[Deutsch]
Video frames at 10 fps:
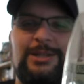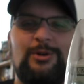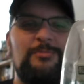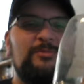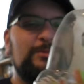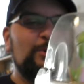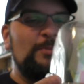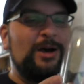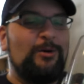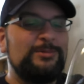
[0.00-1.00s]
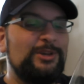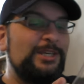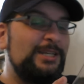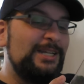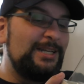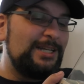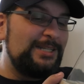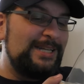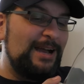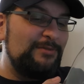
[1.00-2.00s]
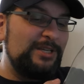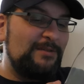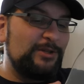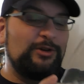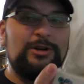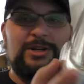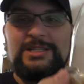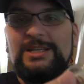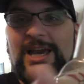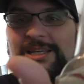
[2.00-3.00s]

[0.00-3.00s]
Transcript: nicht drum, drum herum. Solche niedlichen Dinger finde ich einfach toll und das sieht